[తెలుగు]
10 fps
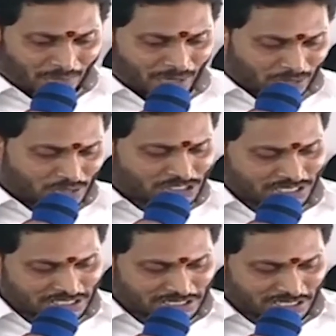మరో
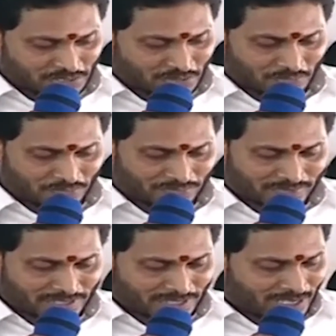చరిత్రకు
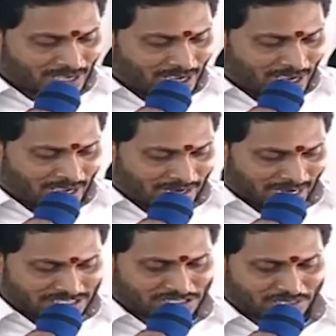
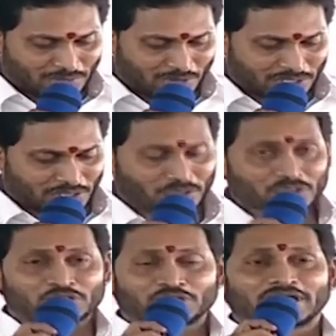రాష్ట్రంలో
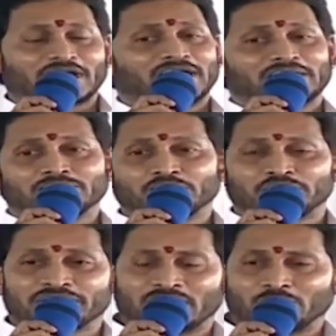ఈరోజు శ్రీకారం
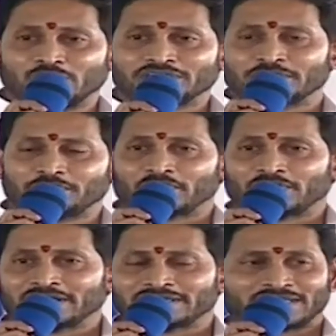చుట్టాము అని చెప్పి
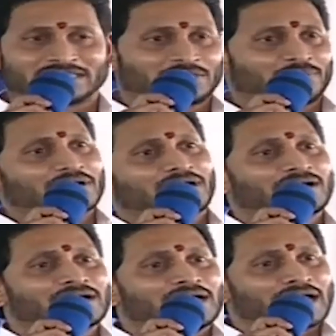కూడా ఈ సందర్భంగా
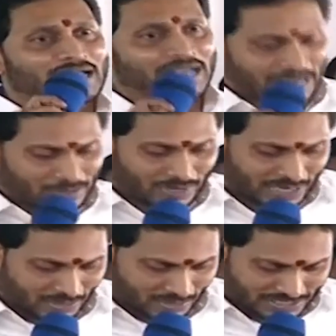
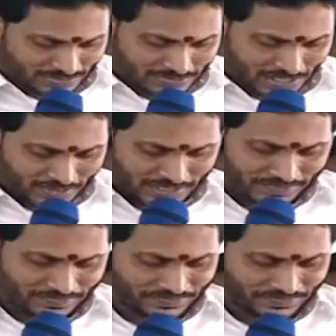గర్వంగా కూడా చెప్తా ఉన్నా